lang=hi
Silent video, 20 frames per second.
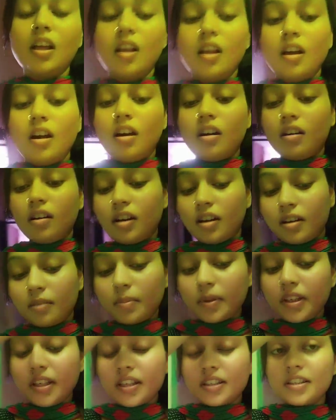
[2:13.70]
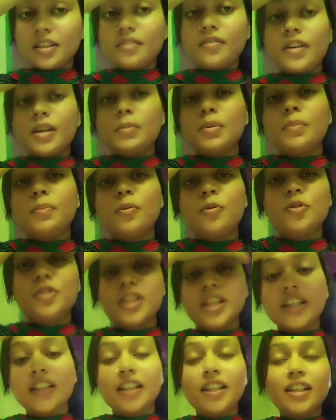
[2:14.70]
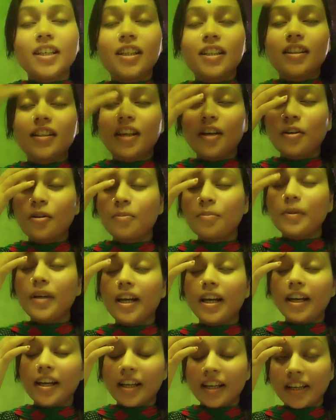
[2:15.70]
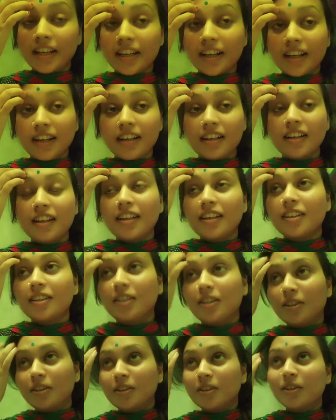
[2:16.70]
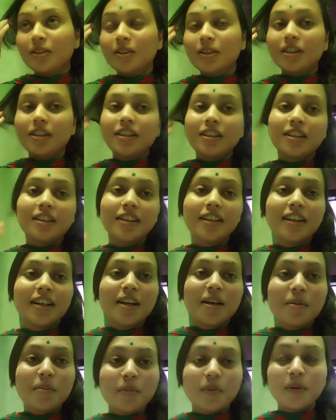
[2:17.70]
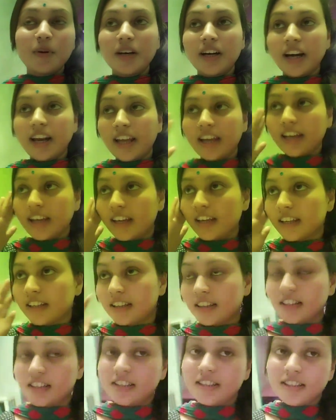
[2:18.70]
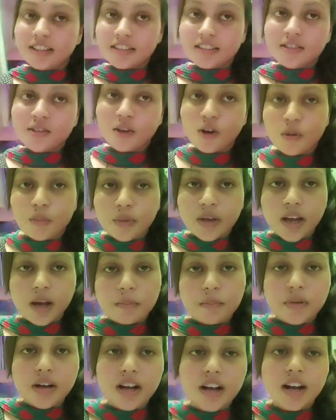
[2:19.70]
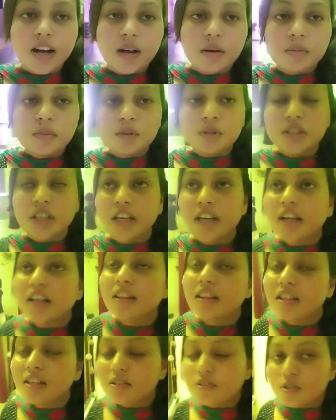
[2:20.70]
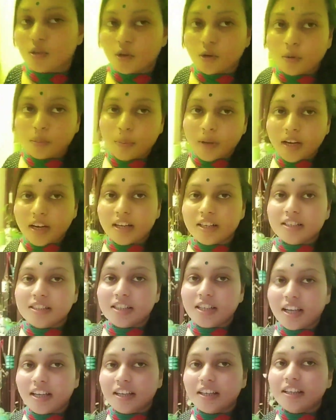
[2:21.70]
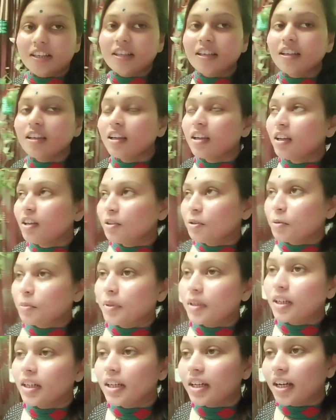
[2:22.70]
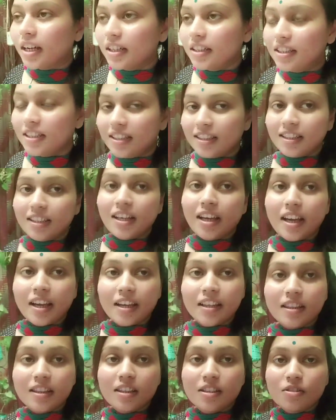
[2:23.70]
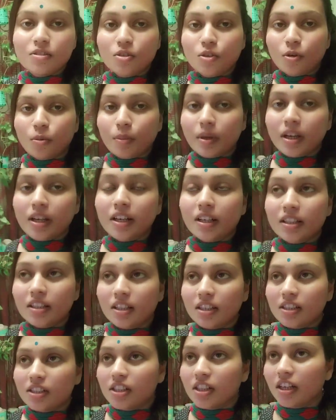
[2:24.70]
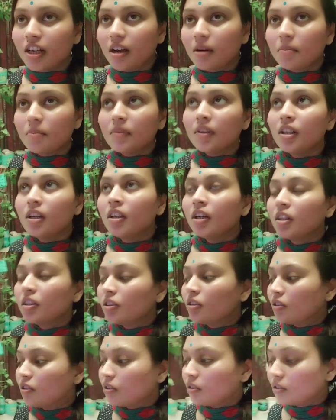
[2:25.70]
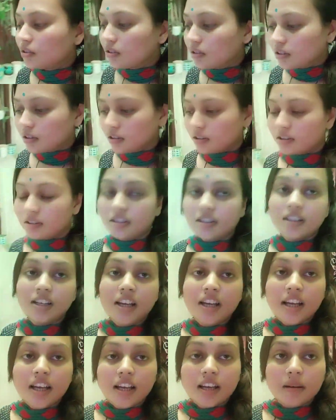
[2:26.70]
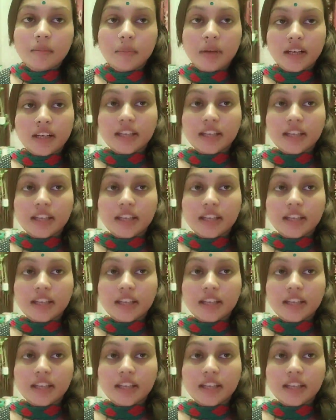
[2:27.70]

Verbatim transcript: और भैया से वही मैं पूछ रही थी कितना रुपया लगेगा तो बोल रहे हैं तीन सौ में आपका काम हो जाएगा तीन सौ रुपये लग जाएंगे तो मैंने कहा ठीक है तीन सौ में कर दीजिए आप तो मैंने